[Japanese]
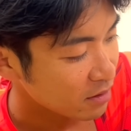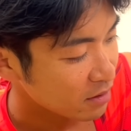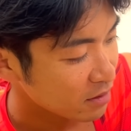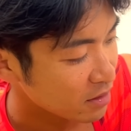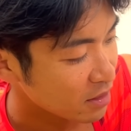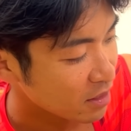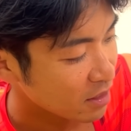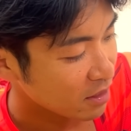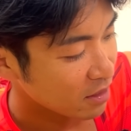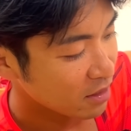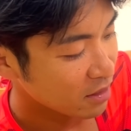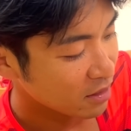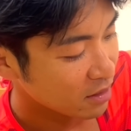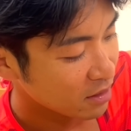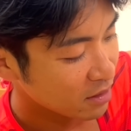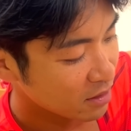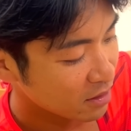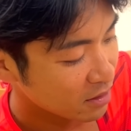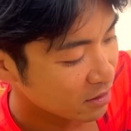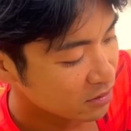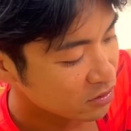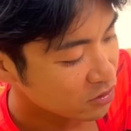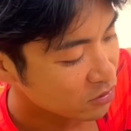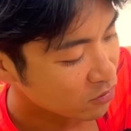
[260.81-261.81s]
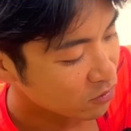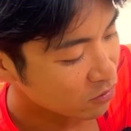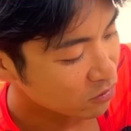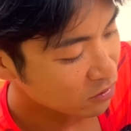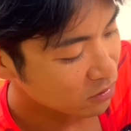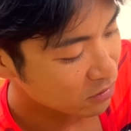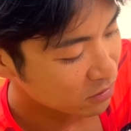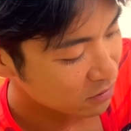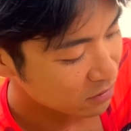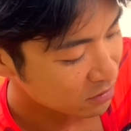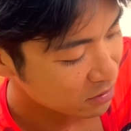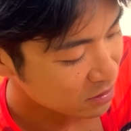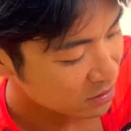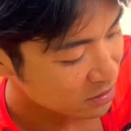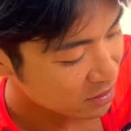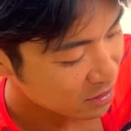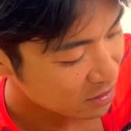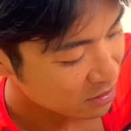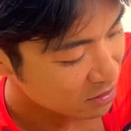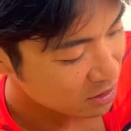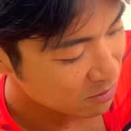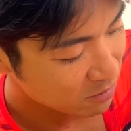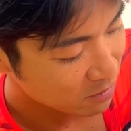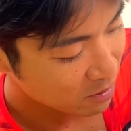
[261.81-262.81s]
で、えー、そこの、で、さ
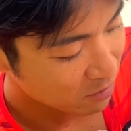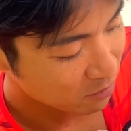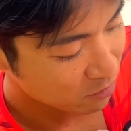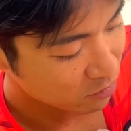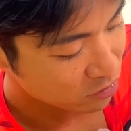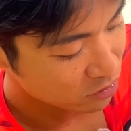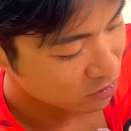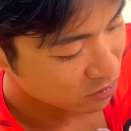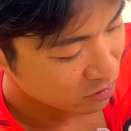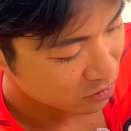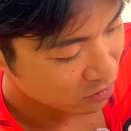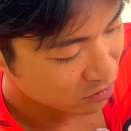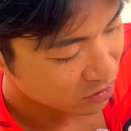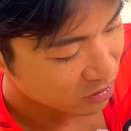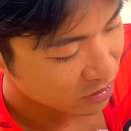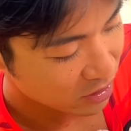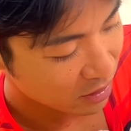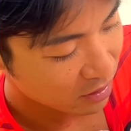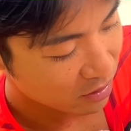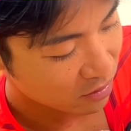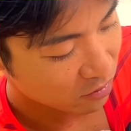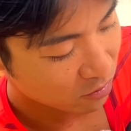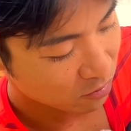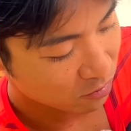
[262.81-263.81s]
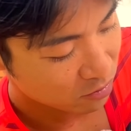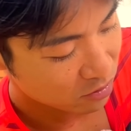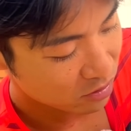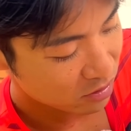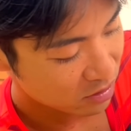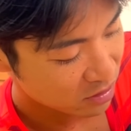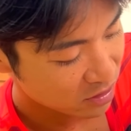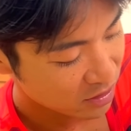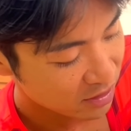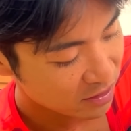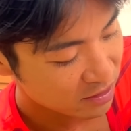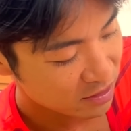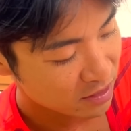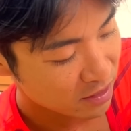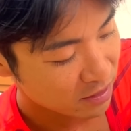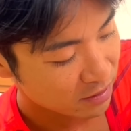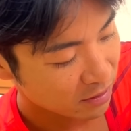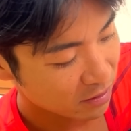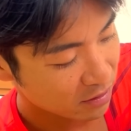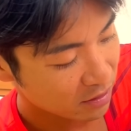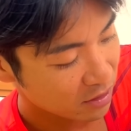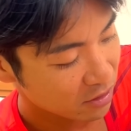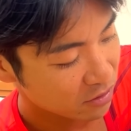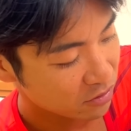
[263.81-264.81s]
らに、まあ、もうその下っていうのも下支えに
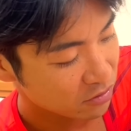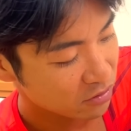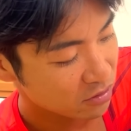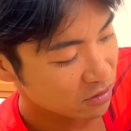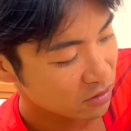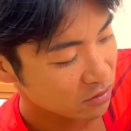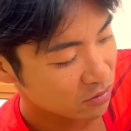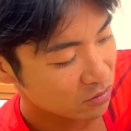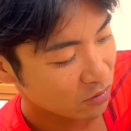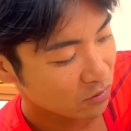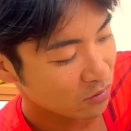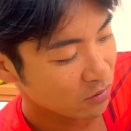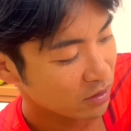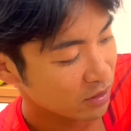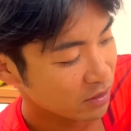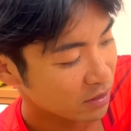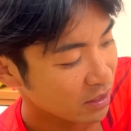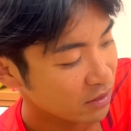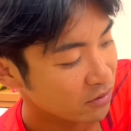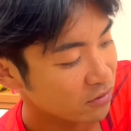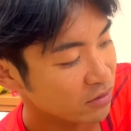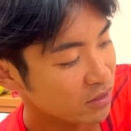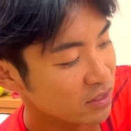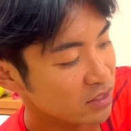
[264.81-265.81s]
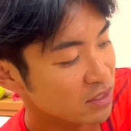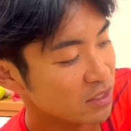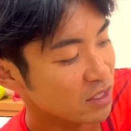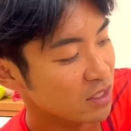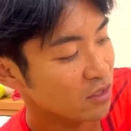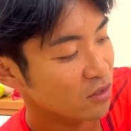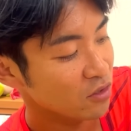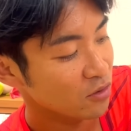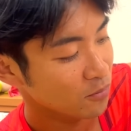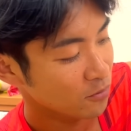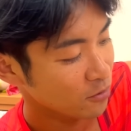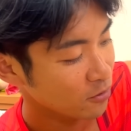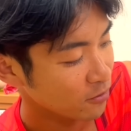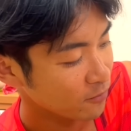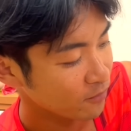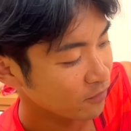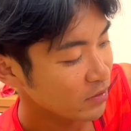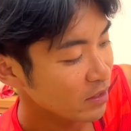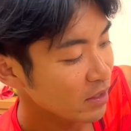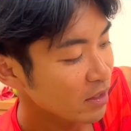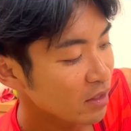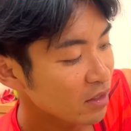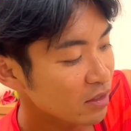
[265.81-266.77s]
なっていくっていうところになるんですけれども、